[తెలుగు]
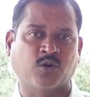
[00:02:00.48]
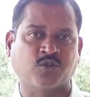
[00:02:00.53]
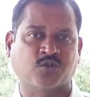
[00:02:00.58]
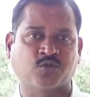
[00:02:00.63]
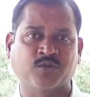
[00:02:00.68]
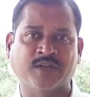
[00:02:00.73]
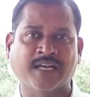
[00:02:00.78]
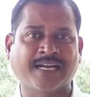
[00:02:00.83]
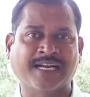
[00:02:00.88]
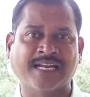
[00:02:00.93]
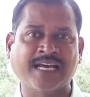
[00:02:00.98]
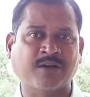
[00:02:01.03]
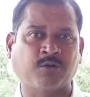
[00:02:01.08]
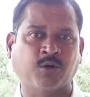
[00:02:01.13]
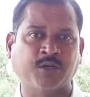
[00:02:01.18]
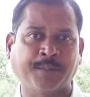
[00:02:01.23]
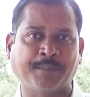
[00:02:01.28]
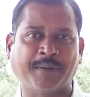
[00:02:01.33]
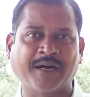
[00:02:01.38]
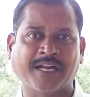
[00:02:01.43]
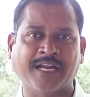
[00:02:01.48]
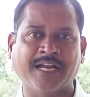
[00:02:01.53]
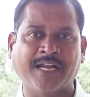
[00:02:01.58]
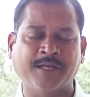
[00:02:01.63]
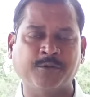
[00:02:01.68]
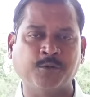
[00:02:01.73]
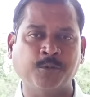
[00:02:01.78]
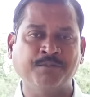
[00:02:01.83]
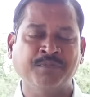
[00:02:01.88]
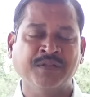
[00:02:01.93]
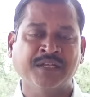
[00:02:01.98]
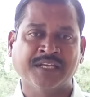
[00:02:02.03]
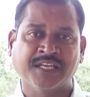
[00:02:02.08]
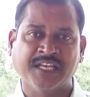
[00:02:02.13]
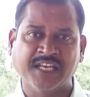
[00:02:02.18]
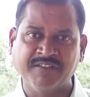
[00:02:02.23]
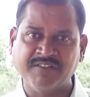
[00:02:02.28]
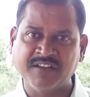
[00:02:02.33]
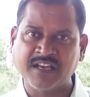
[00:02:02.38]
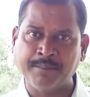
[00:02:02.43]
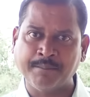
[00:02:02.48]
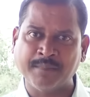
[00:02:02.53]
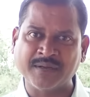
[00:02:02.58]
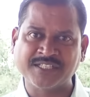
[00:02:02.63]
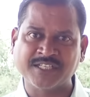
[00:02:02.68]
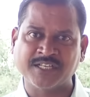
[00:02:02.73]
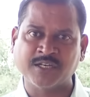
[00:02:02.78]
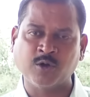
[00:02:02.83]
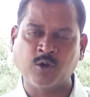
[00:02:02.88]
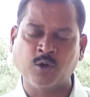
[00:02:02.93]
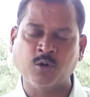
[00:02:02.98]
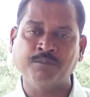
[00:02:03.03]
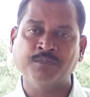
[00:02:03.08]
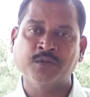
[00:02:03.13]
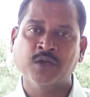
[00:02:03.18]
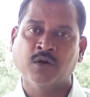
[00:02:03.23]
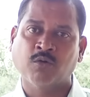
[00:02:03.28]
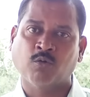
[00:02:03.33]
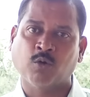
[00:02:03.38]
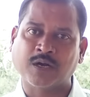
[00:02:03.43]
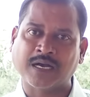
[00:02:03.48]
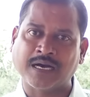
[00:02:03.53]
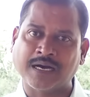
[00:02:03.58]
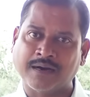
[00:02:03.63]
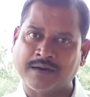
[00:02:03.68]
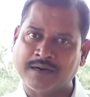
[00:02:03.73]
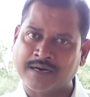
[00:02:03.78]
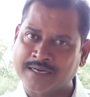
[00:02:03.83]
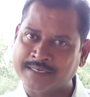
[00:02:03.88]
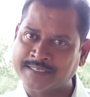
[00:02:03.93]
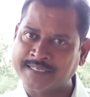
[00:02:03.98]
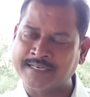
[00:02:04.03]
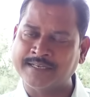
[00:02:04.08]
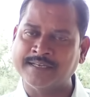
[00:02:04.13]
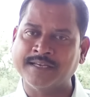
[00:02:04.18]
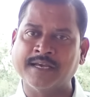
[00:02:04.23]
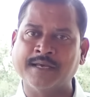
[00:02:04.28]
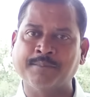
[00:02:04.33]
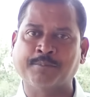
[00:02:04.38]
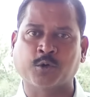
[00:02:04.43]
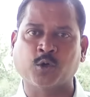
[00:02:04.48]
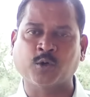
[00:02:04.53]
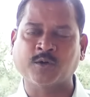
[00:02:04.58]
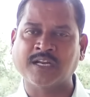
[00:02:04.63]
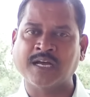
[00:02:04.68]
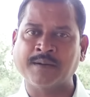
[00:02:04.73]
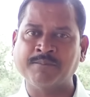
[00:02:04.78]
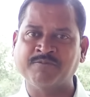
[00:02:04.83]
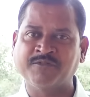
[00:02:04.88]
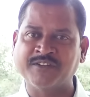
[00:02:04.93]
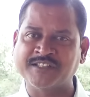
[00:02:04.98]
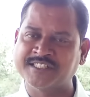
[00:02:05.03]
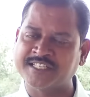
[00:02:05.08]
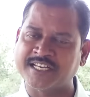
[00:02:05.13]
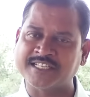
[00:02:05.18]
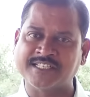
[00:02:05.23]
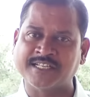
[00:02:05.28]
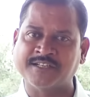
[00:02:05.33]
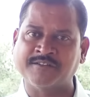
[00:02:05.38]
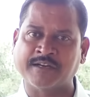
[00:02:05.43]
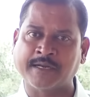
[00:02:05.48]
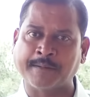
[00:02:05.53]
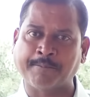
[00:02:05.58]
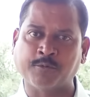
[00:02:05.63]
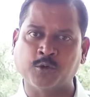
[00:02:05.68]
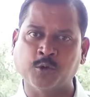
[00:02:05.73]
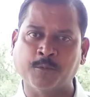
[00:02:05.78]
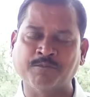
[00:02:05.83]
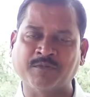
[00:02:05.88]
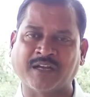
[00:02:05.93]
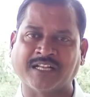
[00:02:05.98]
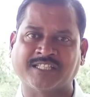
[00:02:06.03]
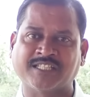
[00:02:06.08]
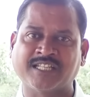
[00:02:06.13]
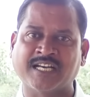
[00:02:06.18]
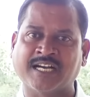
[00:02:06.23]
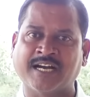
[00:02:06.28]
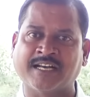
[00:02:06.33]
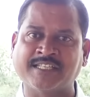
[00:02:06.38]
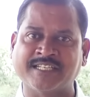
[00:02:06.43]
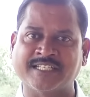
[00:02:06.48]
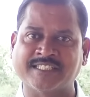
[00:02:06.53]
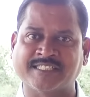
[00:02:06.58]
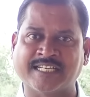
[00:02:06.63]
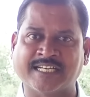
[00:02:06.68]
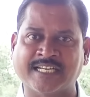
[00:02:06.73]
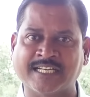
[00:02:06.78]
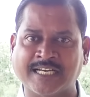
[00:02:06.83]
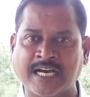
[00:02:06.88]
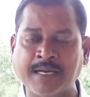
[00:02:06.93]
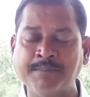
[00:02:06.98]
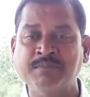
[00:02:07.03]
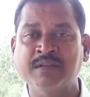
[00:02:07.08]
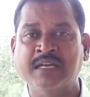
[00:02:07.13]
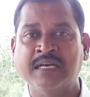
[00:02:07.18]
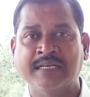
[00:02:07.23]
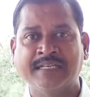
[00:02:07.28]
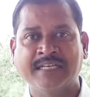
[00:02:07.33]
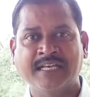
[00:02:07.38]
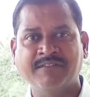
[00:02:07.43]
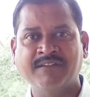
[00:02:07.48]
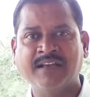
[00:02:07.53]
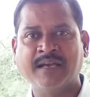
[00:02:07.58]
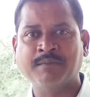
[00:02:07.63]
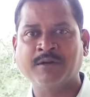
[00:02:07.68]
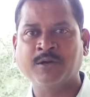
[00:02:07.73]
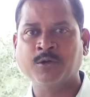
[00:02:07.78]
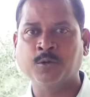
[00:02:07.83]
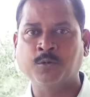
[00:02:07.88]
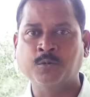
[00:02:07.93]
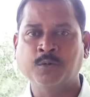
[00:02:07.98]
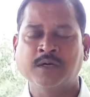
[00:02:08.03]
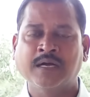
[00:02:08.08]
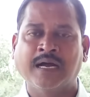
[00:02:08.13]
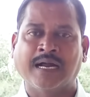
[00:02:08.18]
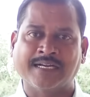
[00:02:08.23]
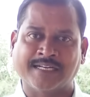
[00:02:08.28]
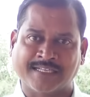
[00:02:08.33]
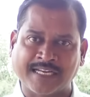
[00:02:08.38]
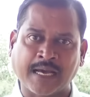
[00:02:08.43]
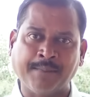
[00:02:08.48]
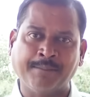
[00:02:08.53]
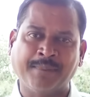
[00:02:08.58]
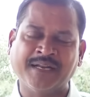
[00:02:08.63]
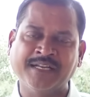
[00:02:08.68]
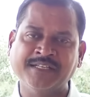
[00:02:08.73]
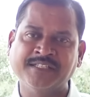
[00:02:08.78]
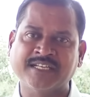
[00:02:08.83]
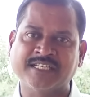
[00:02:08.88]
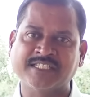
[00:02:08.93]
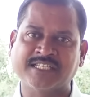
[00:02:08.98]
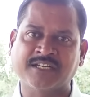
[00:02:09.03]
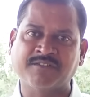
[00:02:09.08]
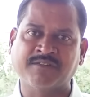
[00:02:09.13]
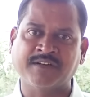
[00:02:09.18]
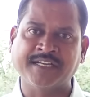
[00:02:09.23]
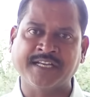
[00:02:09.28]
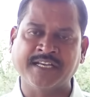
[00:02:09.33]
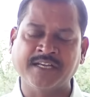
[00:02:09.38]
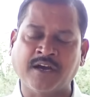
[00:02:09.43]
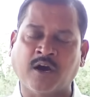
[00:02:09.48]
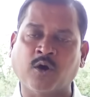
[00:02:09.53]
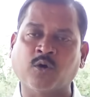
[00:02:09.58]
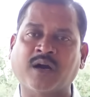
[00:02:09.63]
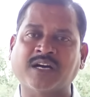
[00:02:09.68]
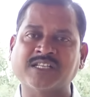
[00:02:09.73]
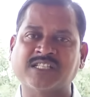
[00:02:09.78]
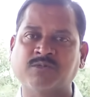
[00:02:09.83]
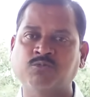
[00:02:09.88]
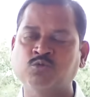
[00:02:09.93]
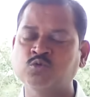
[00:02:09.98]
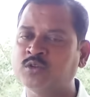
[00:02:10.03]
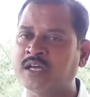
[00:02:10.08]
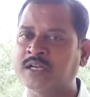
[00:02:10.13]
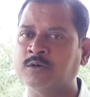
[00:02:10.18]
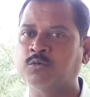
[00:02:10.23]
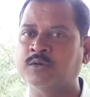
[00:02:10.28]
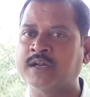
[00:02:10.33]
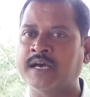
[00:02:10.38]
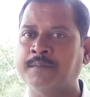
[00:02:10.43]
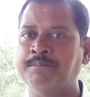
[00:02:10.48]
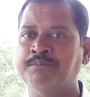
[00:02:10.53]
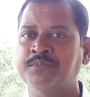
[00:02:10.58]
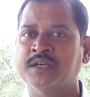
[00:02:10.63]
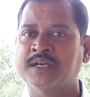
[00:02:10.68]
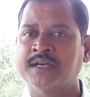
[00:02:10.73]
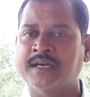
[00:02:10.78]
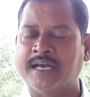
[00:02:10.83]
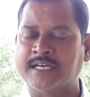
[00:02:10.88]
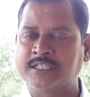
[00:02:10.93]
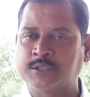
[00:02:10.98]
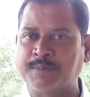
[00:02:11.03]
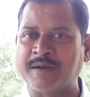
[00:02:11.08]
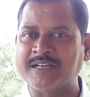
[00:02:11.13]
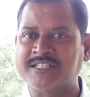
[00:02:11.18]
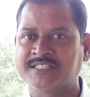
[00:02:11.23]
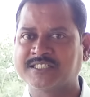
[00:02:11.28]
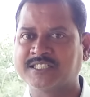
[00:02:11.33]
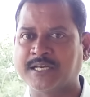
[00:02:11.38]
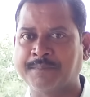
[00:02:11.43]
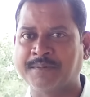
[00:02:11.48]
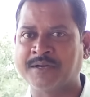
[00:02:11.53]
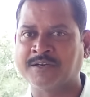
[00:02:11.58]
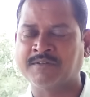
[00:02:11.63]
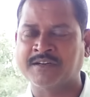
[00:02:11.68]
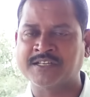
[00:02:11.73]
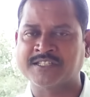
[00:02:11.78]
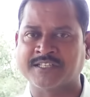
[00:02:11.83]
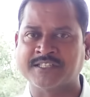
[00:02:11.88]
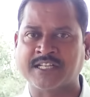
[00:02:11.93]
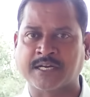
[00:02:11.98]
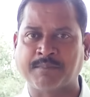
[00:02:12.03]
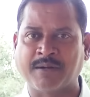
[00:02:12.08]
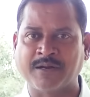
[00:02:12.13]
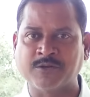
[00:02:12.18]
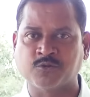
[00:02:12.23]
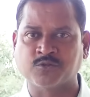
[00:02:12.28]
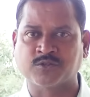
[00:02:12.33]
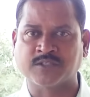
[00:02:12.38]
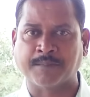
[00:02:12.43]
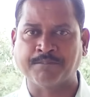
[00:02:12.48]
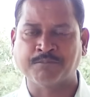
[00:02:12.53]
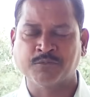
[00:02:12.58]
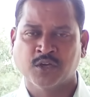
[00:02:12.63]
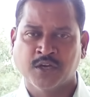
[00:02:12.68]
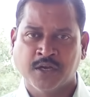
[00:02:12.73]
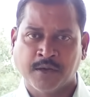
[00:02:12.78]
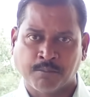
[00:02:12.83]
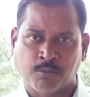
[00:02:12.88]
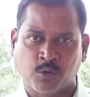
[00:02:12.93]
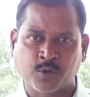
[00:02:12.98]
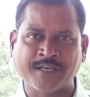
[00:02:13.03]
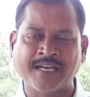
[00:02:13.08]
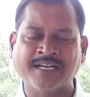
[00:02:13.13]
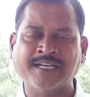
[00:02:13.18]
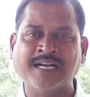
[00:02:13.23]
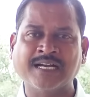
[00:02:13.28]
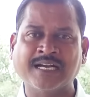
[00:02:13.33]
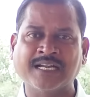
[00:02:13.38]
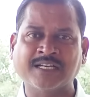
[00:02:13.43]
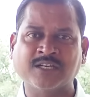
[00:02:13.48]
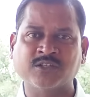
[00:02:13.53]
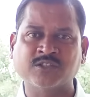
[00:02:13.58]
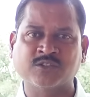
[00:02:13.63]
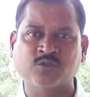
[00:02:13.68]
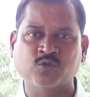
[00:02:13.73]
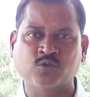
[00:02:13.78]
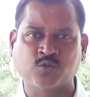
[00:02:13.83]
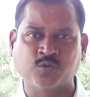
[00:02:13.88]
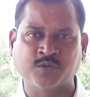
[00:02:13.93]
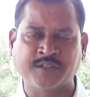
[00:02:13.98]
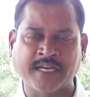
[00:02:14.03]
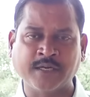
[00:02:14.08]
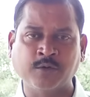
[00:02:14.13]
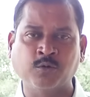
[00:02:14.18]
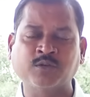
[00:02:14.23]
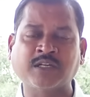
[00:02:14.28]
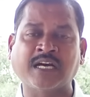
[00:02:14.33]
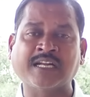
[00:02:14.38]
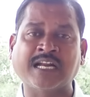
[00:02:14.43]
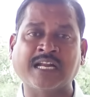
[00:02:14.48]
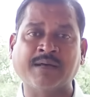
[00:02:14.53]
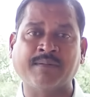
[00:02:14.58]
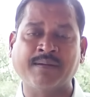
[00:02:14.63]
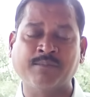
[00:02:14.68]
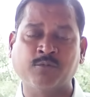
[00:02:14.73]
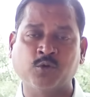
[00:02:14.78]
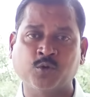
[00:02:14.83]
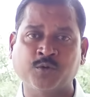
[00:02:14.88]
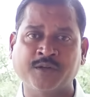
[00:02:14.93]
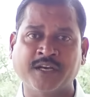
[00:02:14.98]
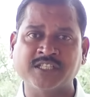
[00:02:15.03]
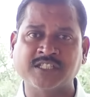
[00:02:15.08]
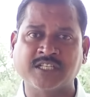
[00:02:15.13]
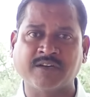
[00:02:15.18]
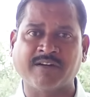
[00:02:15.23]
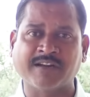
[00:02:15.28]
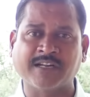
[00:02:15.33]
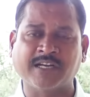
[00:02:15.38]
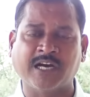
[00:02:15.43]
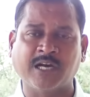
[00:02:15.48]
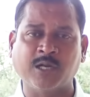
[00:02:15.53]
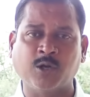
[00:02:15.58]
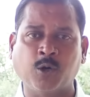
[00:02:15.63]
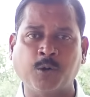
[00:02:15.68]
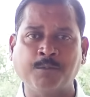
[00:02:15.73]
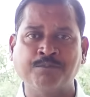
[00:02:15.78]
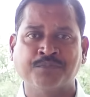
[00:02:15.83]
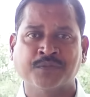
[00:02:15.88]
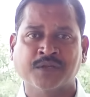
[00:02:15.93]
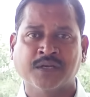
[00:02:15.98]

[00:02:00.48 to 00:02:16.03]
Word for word: కావచ్చు ఎక్కడా కొట్టిపారేయలేదు ఈవీఎం e మెషిన్లో ఒక అంటే ప్రోగ్రామ్ ఫిక్స్ చేసేటప్పుడు ఖచ్చితంగా చేస్తే కనుక ఈవీఎంలను e అంటే ట్యాంపరింగ్ చేసేటువంటి అవకాశం ఉందని కూడా ఎక్స్పర్ట్స్ చెప్పినటువంటి సందర్భాలు చూస్తాం ముఖ్యంగా కనుక చూసుకుంటే నూట నలభై మూడు నియోజకవర్గాల్లో